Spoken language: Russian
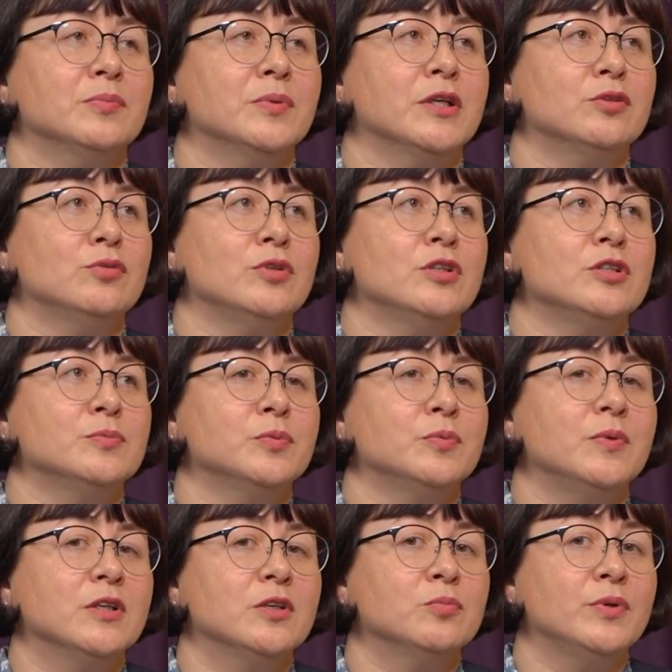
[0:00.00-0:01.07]
лабораториях
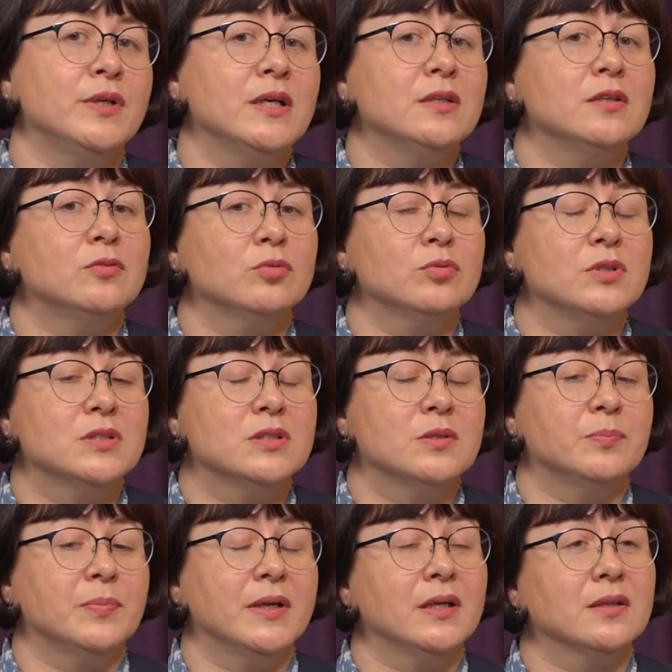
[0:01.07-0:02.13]
Республики Бурятия
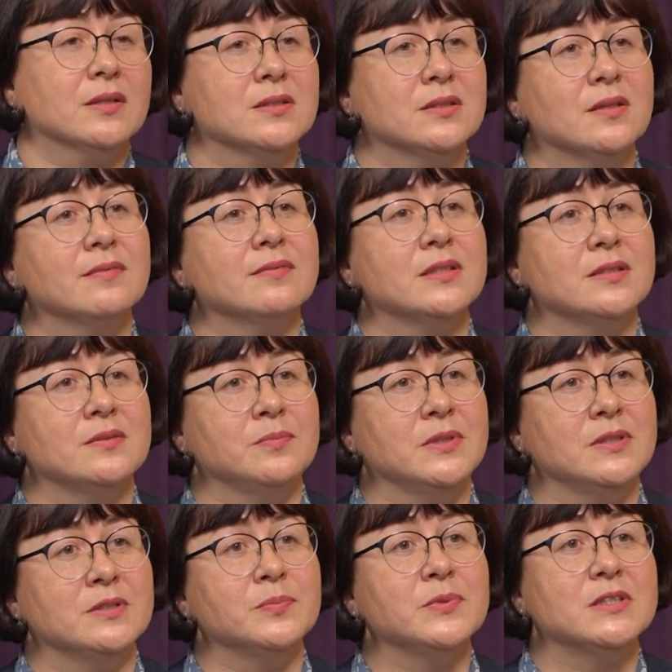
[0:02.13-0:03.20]
трудится порядка
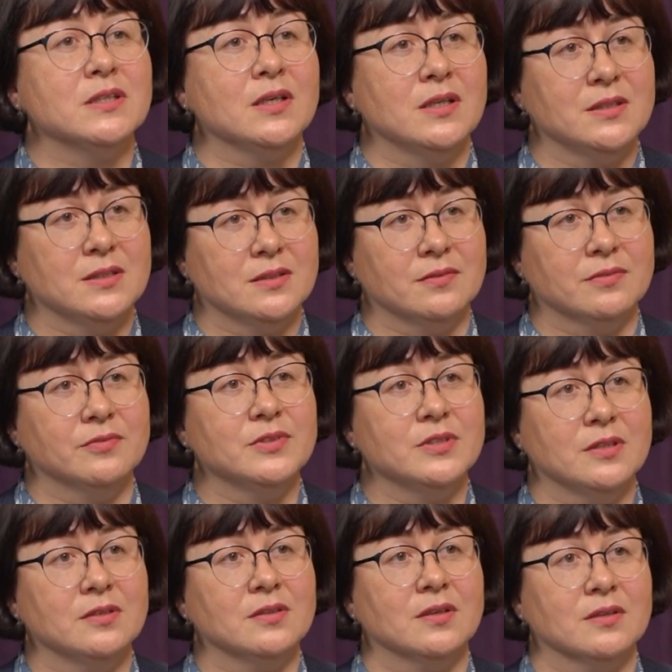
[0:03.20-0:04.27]
108 специалистов
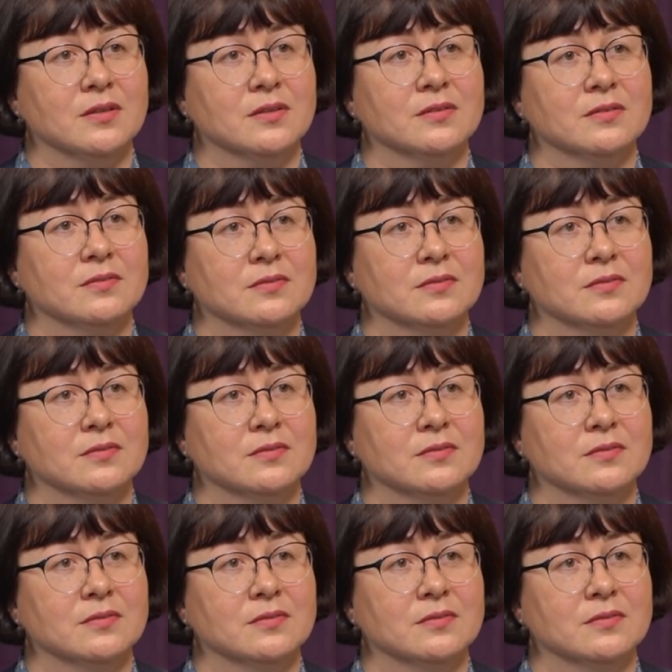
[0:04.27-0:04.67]
ветеринарных.